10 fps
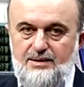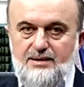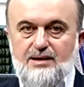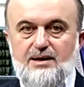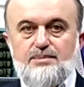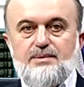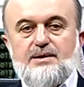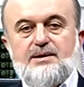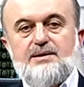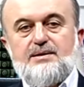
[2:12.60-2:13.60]

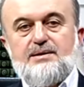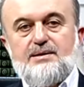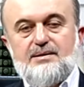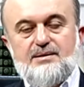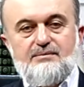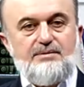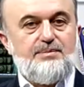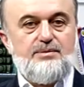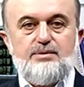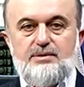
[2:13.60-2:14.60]
kalplerin ve
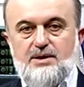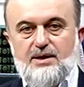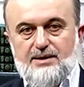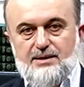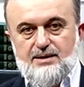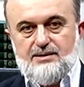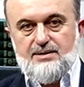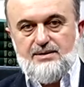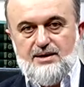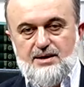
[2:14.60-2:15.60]
bütün
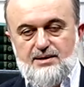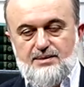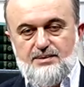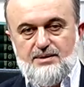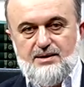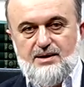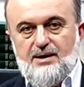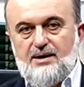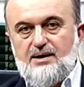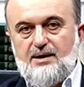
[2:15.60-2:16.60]
kainatın sahibi.
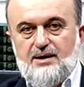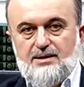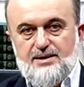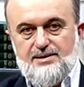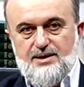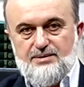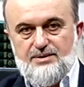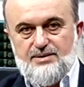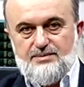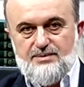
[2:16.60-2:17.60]
Eğer Allah
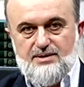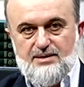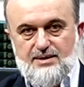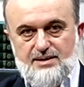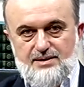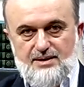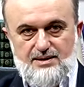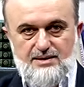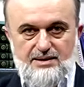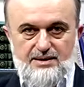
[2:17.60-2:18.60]
sevgisi burada
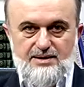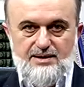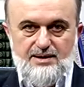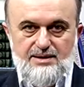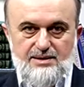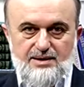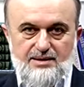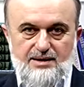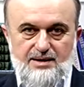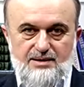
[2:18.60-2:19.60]
varsa Gerisine
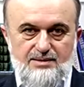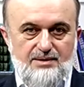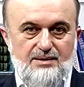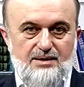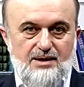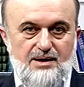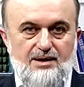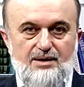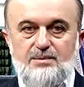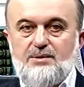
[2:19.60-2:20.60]
gerek yok.
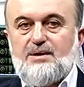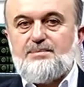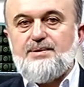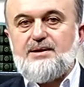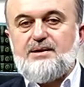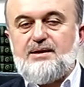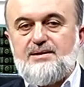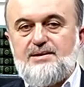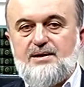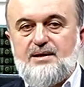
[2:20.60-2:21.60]
O muhabbetle
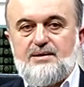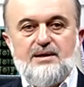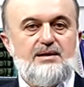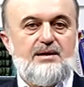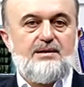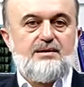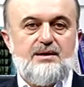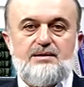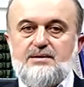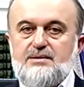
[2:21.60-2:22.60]
insan yanar,
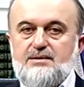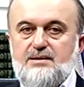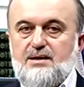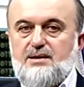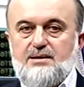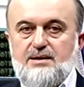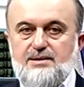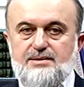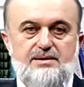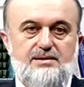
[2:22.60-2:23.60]
yakılır, ağlar,
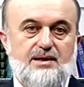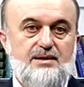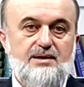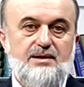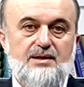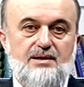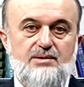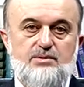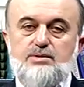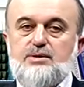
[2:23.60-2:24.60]
sızlar,
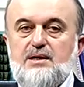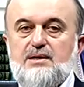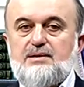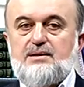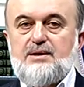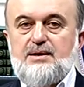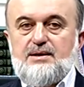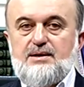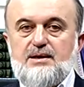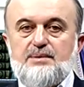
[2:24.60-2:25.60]
coşar.
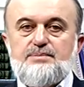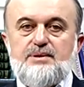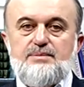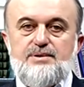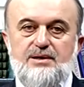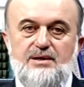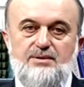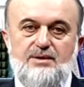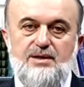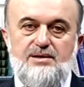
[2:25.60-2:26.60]
Rabbim sana
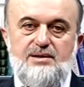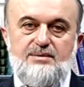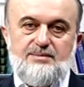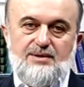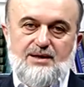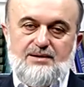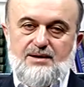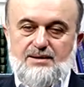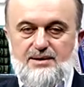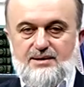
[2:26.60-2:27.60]
göresim geldi
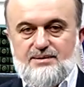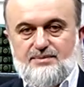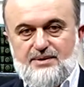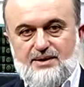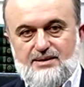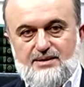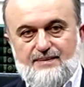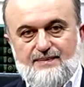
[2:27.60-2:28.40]
Allah'ım der.